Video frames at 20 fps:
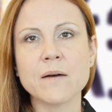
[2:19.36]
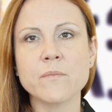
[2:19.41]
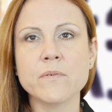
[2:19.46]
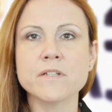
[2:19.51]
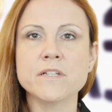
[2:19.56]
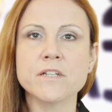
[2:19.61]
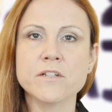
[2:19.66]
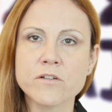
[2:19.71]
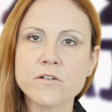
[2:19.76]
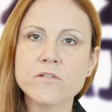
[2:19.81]

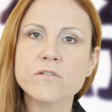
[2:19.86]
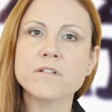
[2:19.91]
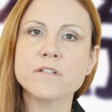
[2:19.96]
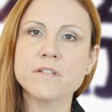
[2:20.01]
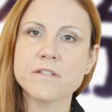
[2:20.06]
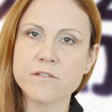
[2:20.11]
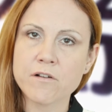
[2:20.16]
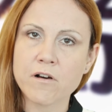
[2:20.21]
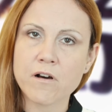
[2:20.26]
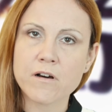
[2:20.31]
aber dennoch
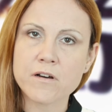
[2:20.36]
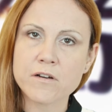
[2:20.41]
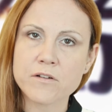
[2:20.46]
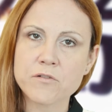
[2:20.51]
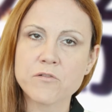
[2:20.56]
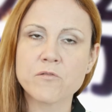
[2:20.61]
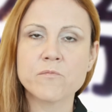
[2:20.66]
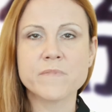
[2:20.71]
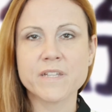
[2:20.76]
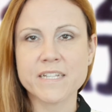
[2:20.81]
die
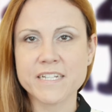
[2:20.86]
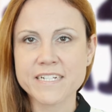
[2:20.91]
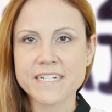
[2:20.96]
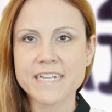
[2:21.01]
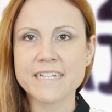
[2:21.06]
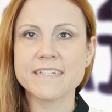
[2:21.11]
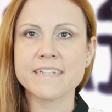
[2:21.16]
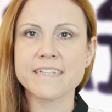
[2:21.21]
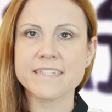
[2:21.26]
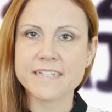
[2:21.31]
Sorgen um den
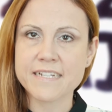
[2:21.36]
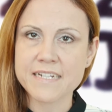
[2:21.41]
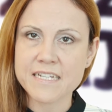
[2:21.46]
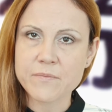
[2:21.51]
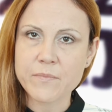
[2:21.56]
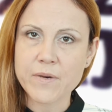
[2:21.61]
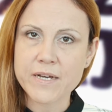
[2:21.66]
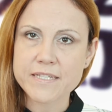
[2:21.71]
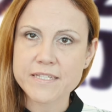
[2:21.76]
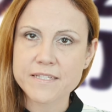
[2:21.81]
Stand des
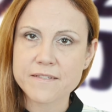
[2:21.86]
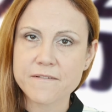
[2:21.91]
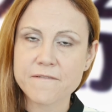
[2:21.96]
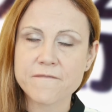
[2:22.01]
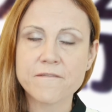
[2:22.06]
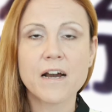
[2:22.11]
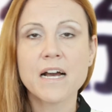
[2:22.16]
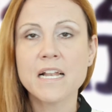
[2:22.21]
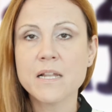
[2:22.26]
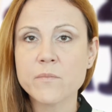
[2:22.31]
Klimas,
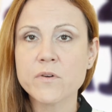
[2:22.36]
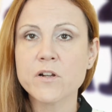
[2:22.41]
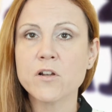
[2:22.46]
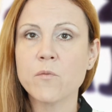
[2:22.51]
vor allem